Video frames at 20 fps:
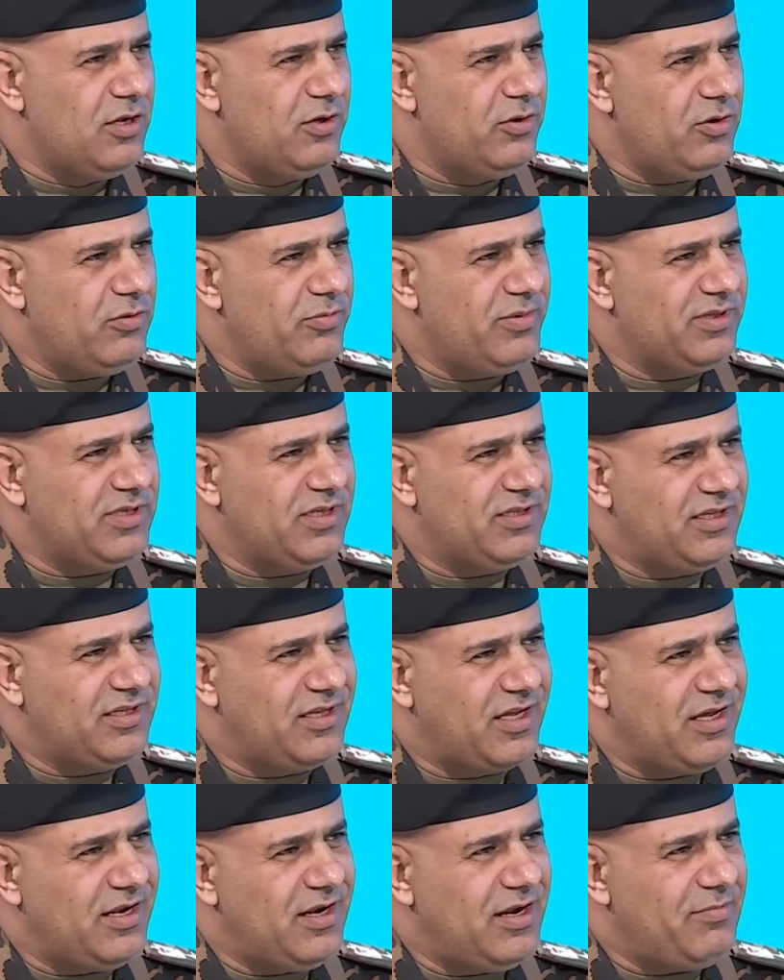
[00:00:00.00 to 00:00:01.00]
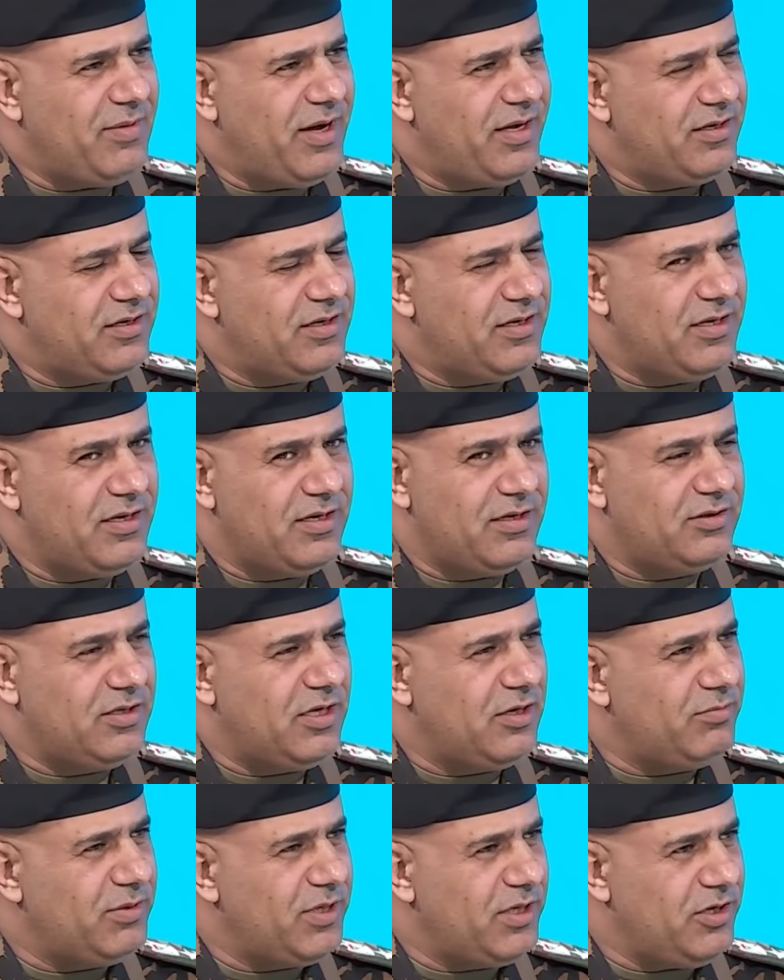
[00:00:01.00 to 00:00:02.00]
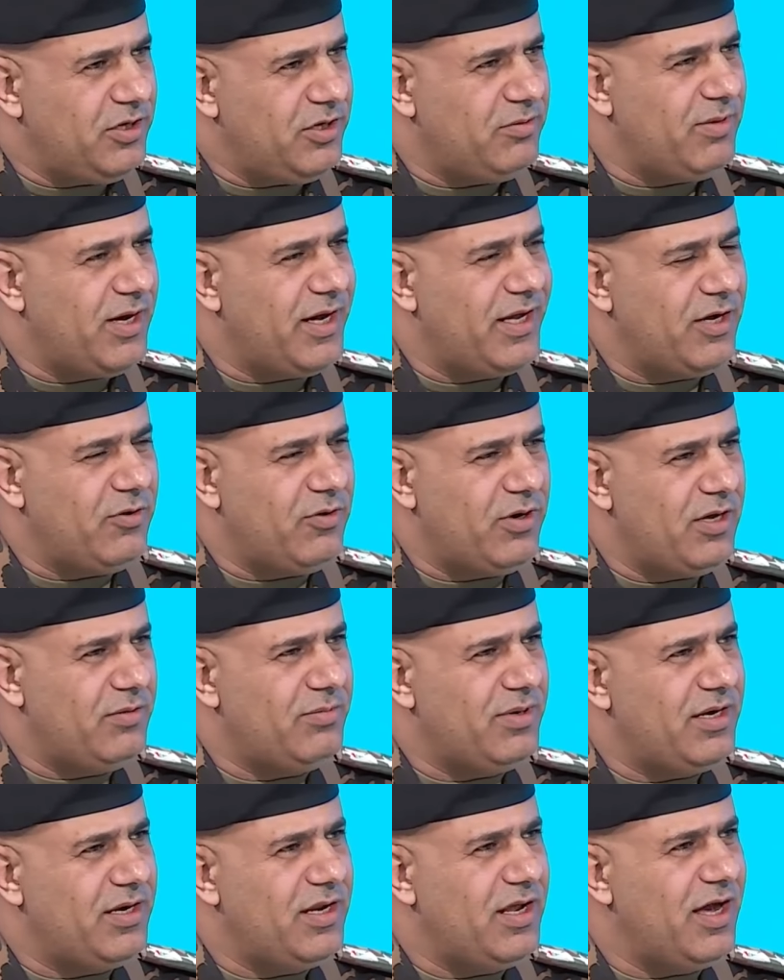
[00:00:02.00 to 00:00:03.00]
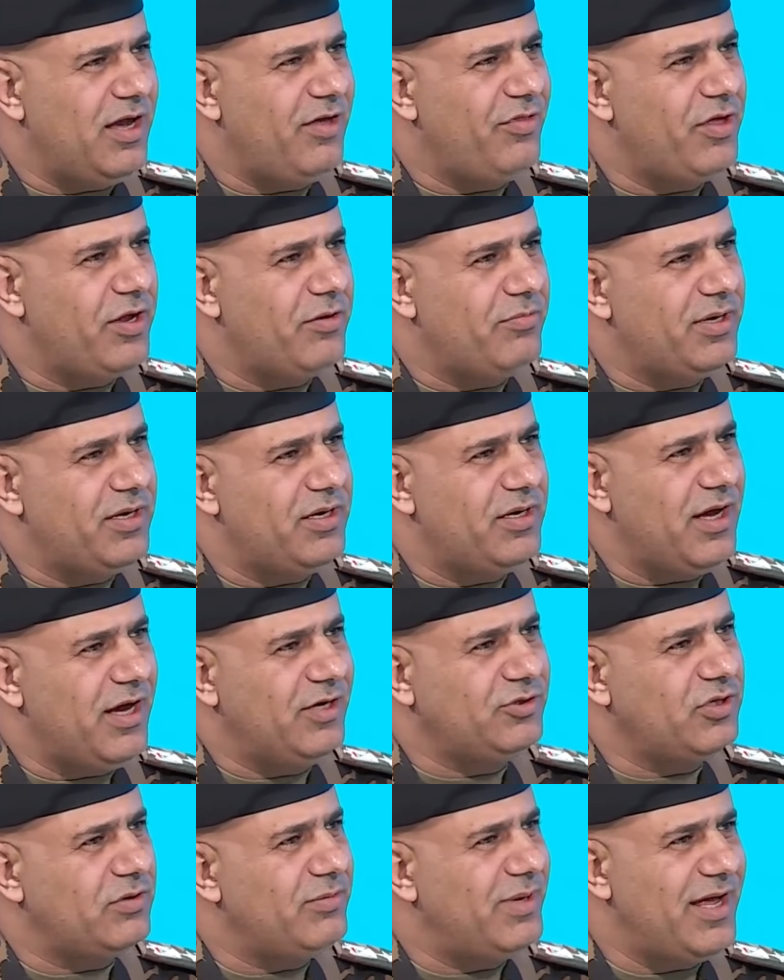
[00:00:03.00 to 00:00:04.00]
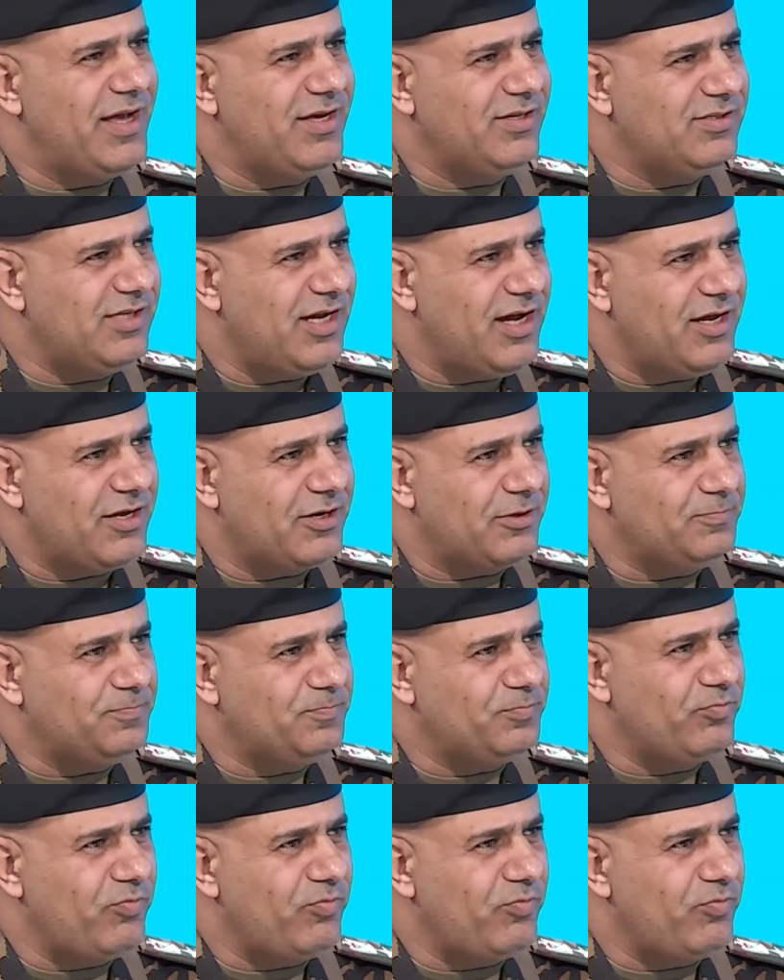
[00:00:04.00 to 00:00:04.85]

اليوم أنت تتكلم عن تأمين حماية وأمن لأكثر من 10 ملايين زائر